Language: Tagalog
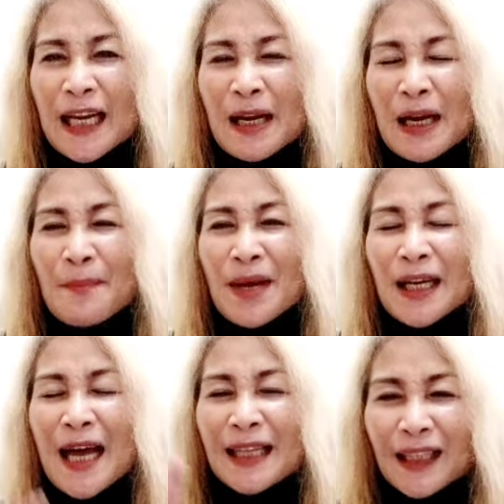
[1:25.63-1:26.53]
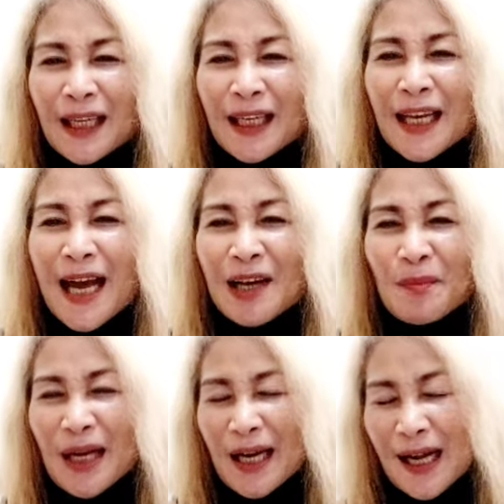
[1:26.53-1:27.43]
na naman natin ng
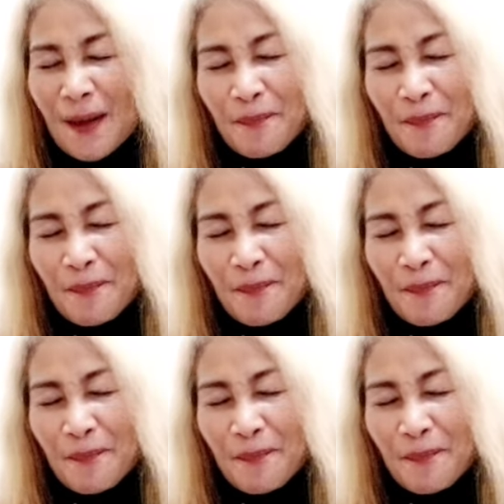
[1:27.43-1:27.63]
mga